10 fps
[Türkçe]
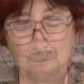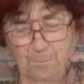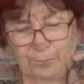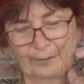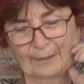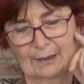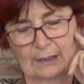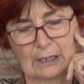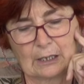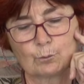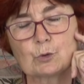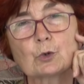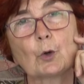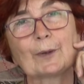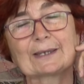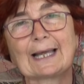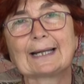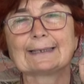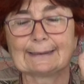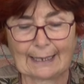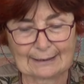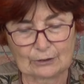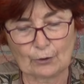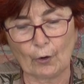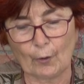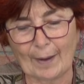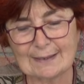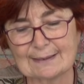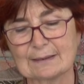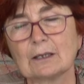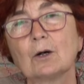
Bu, bu sohbetlerde kendini övmez,